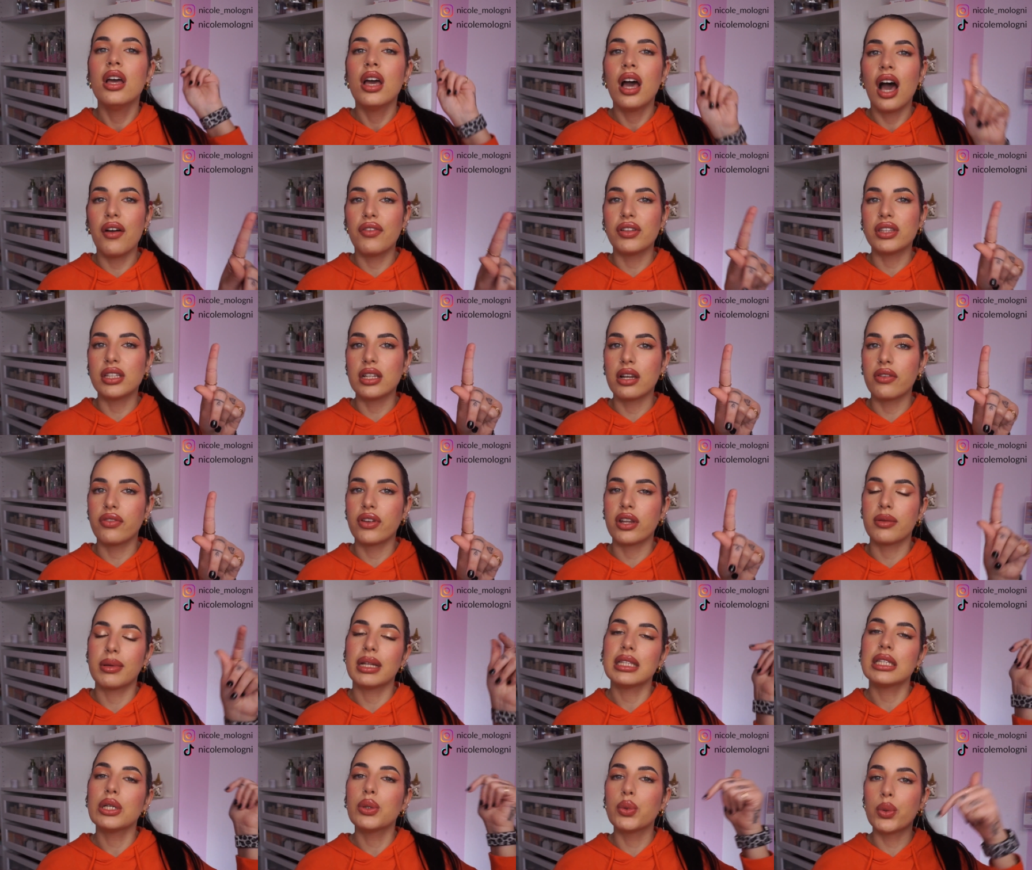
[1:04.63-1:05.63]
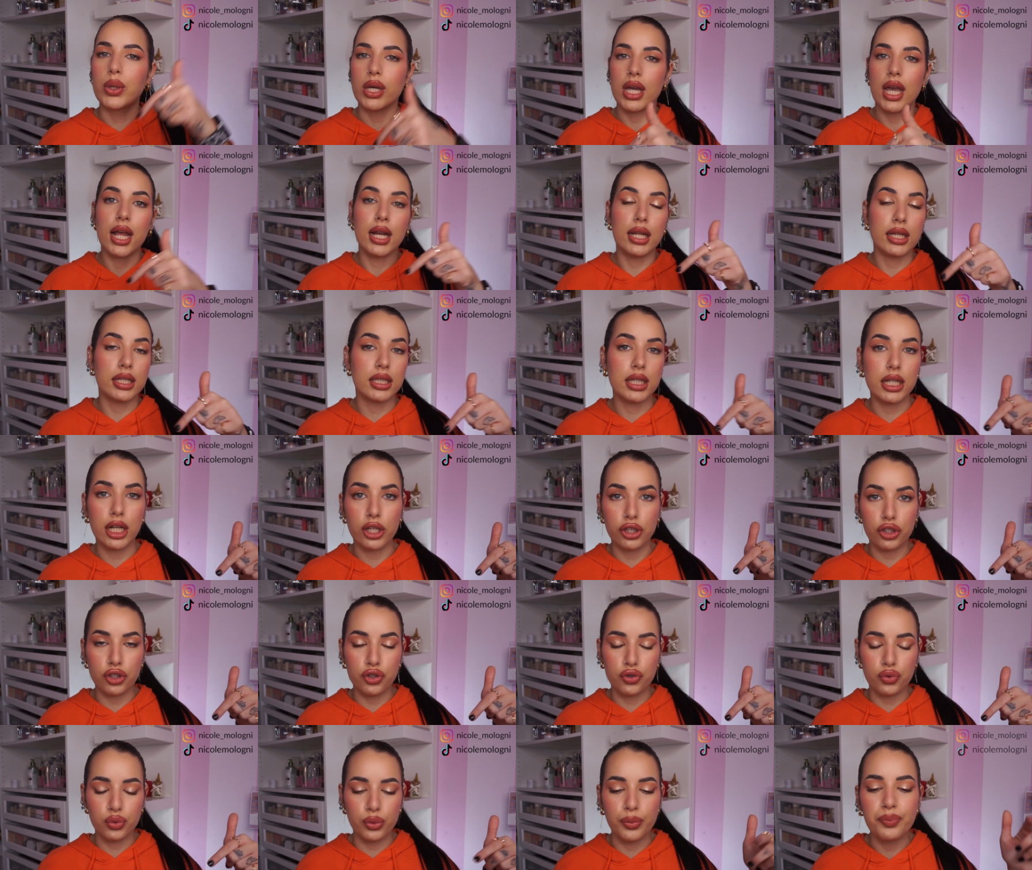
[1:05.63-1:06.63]
Avete riferimenti qui e link
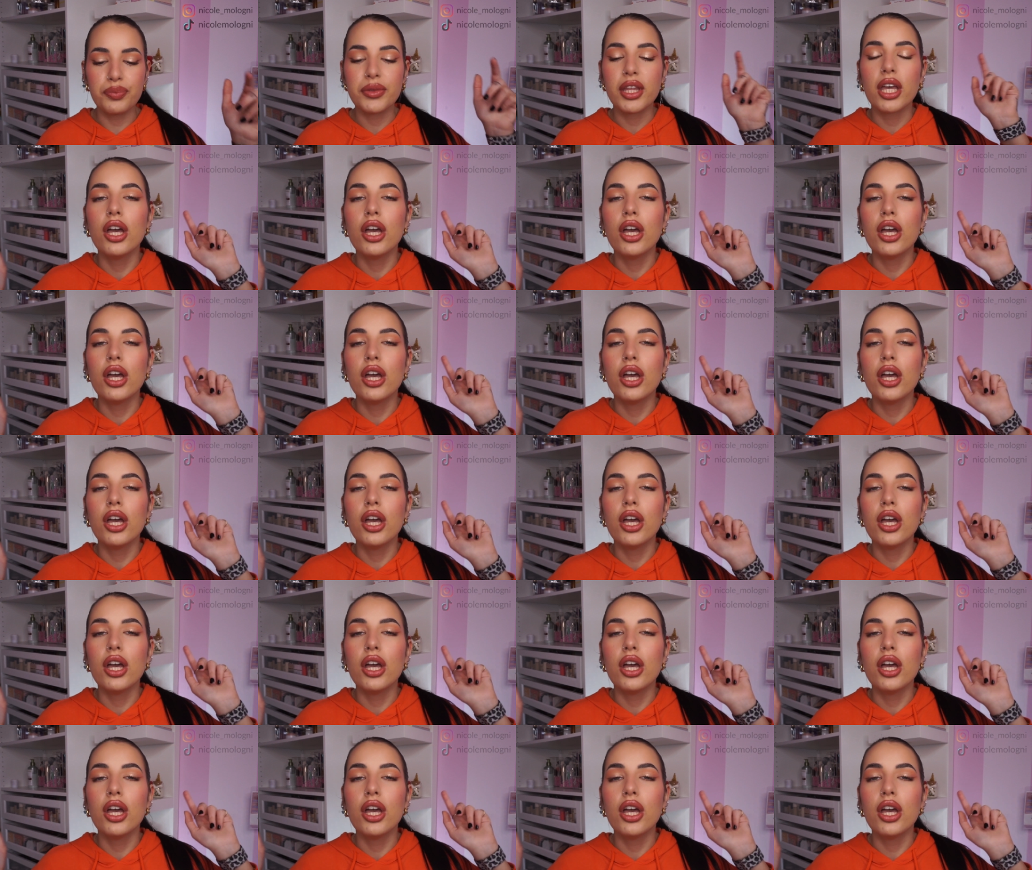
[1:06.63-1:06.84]
diretti giù.